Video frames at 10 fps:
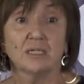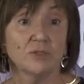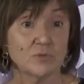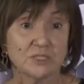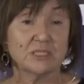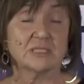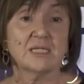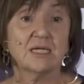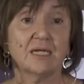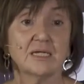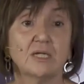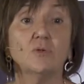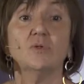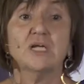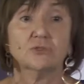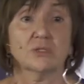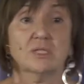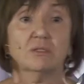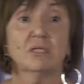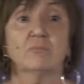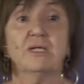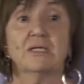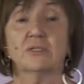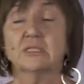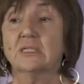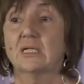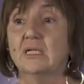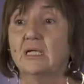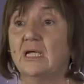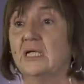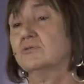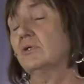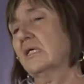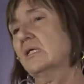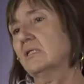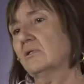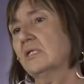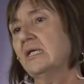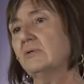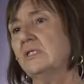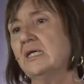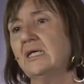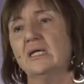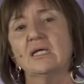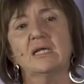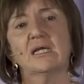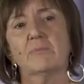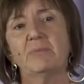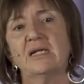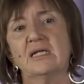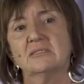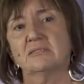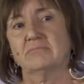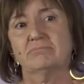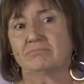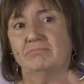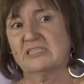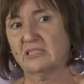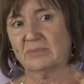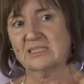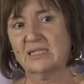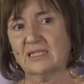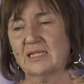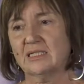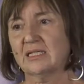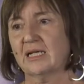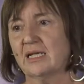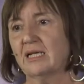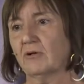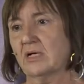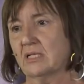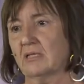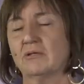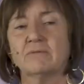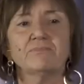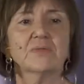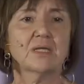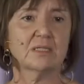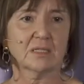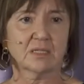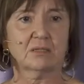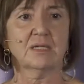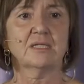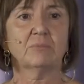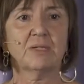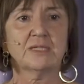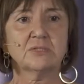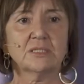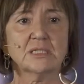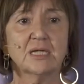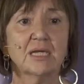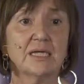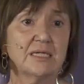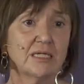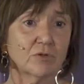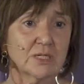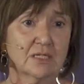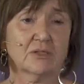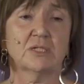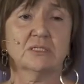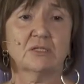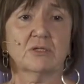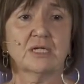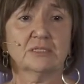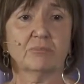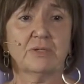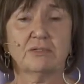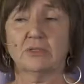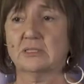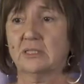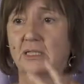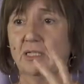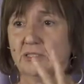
No existía ninguna asociación de empleadores. Es con la creación de la OIT que apenas meses más tarde se crea la Organización Internacional de Empleadores y Organizaciones Nacionales de Empleadores.